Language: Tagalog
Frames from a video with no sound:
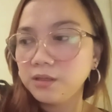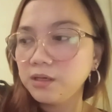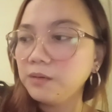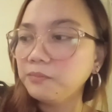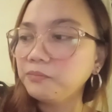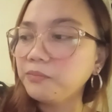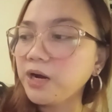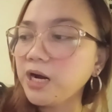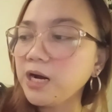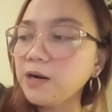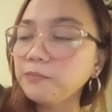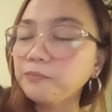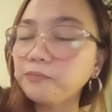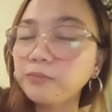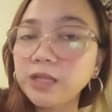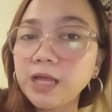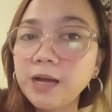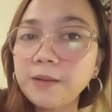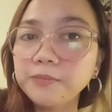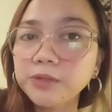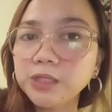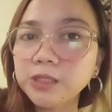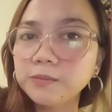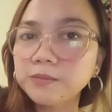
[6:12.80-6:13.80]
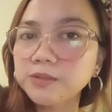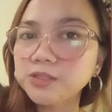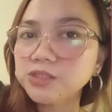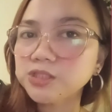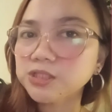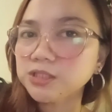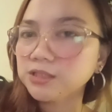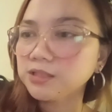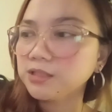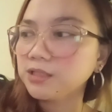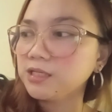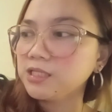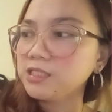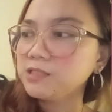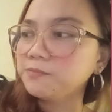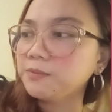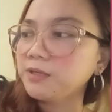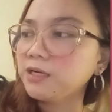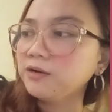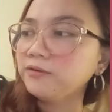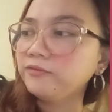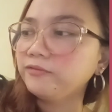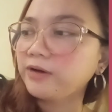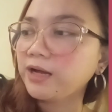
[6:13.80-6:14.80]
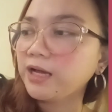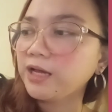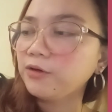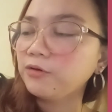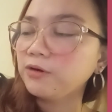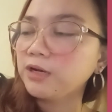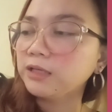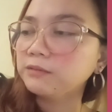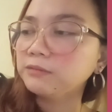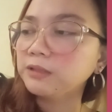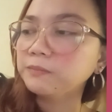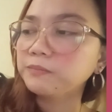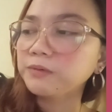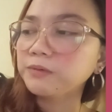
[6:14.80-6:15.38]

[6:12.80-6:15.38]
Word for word: Ah, parang plum naman siya guys. Parang violet.